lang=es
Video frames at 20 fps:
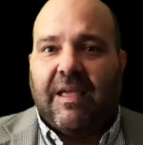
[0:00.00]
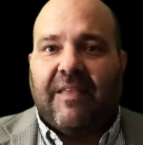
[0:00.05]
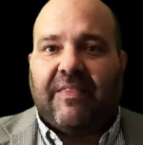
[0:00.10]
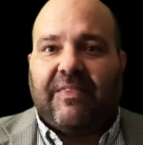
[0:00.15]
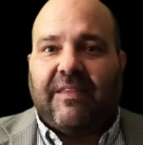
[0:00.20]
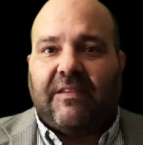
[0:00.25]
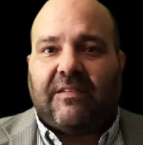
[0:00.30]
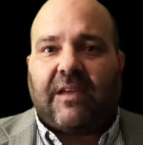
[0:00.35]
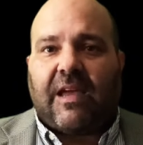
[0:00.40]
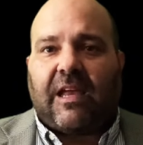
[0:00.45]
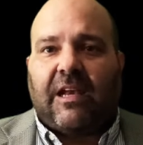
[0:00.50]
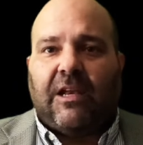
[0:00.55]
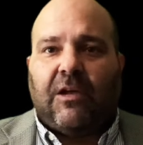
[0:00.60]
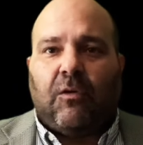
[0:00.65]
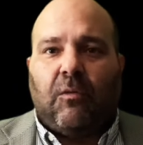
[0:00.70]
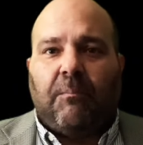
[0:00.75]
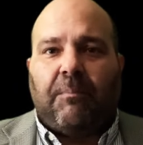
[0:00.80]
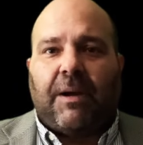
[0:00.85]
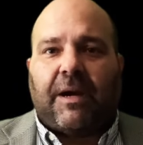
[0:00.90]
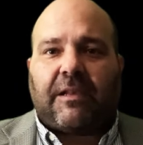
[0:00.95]
dice que
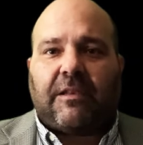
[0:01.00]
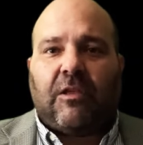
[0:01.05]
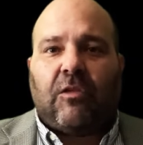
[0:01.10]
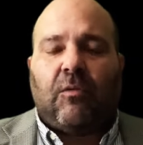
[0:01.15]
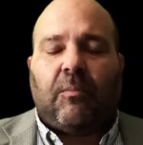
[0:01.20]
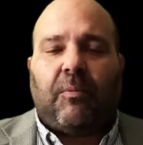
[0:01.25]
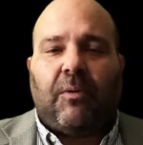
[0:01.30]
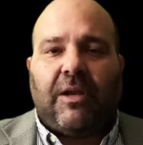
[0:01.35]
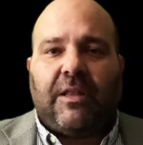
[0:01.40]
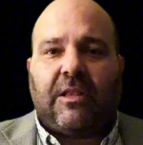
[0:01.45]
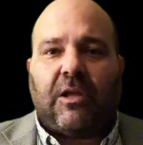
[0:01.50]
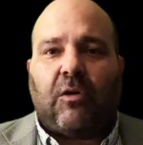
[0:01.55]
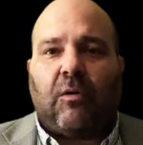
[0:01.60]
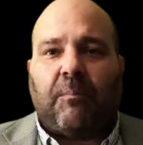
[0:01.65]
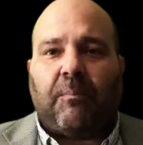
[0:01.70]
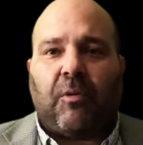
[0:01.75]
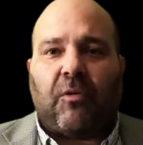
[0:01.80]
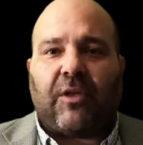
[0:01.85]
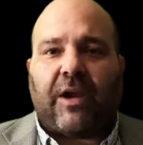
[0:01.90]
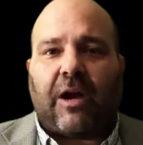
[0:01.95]
ningún partido
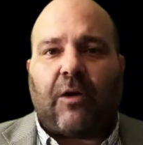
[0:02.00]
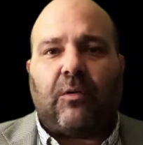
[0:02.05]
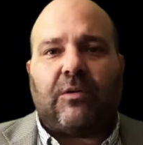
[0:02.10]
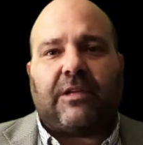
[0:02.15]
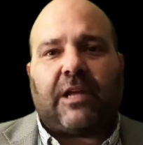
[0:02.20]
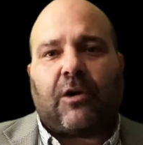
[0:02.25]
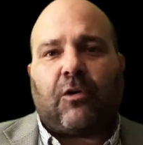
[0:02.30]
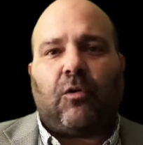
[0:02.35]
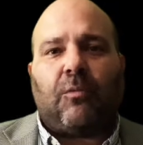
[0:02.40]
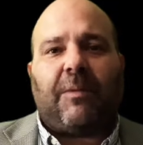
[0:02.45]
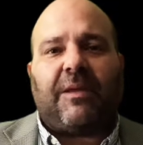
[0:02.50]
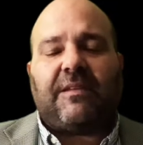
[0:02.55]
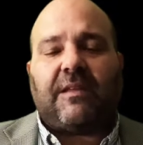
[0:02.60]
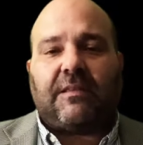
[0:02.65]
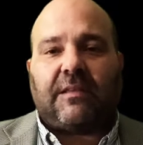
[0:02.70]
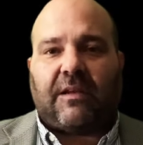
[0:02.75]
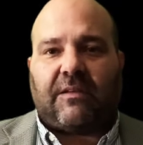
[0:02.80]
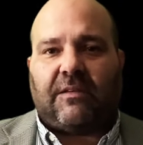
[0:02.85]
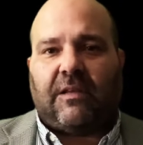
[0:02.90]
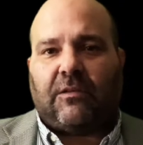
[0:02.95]
político podrá contar con más de
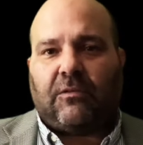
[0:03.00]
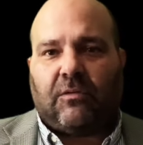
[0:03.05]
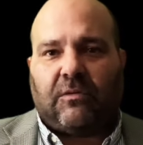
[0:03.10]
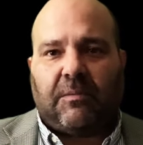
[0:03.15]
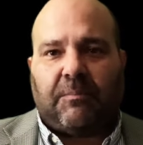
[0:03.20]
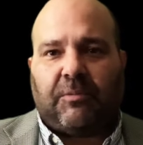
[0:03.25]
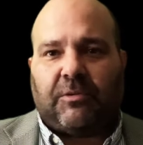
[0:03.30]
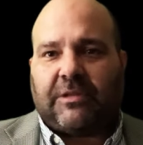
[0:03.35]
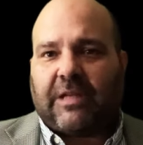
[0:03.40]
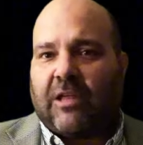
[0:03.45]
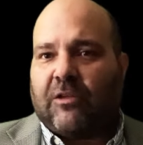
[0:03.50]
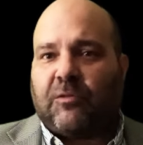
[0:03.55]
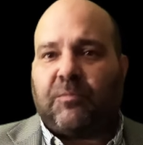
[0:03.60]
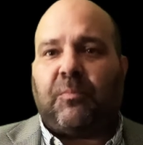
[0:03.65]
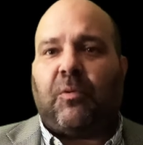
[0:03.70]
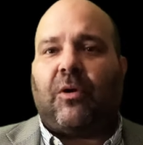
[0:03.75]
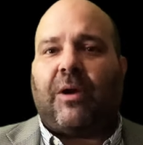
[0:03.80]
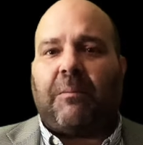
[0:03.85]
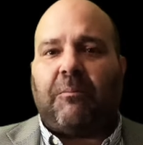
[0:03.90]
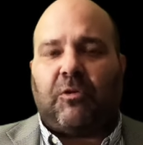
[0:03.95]
300 diputados
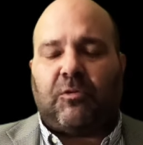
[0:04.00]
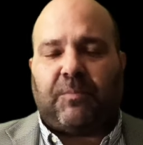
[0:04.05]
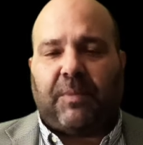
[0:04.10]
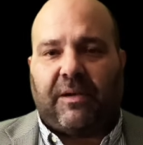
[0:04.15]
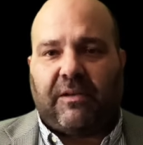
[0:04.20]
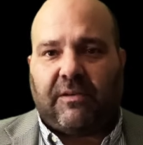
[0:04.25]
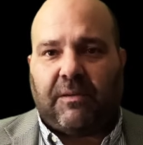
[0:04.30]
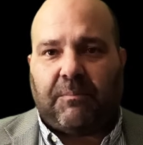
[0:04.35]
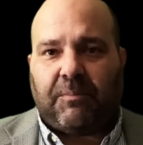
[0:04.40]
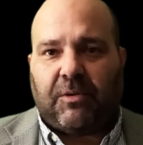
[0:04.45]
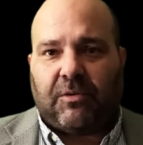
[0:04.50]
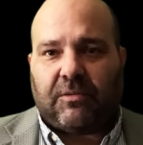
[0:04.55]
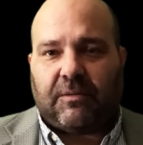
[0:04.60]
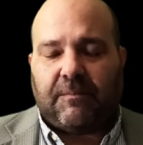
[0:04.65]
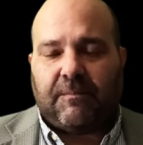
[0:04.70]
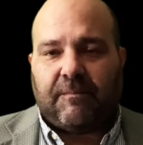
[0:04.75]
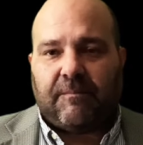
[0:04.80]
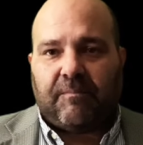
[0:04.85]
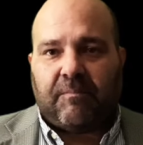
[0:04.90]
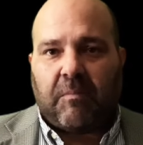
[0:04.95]
por ambos principios.